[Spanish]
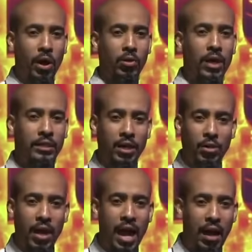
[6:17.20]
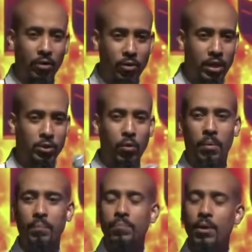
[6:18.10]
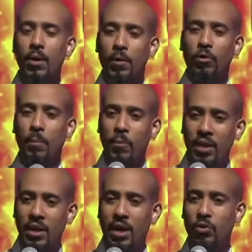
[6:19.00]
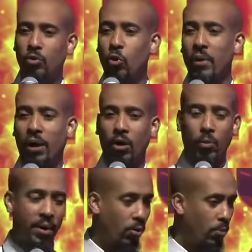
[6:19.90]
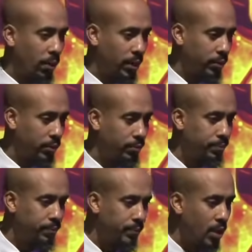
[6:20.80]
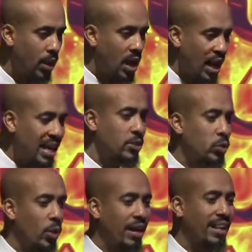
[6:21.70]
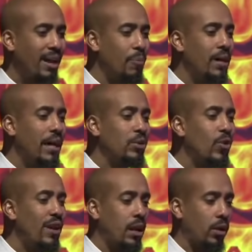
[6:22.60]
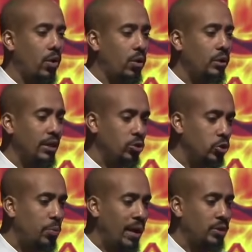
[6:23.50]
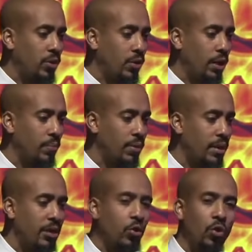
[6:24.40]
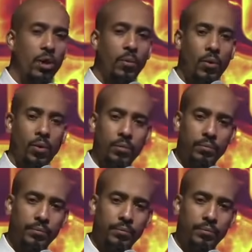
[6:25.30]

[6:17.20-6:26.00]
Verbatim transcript: que estoy haciendo de algo, de un resumen. Pero usted puede ir a YouTube para que lo vea completo. El asunto es que David cayó en el error de sus vacaciones y esto lo llevó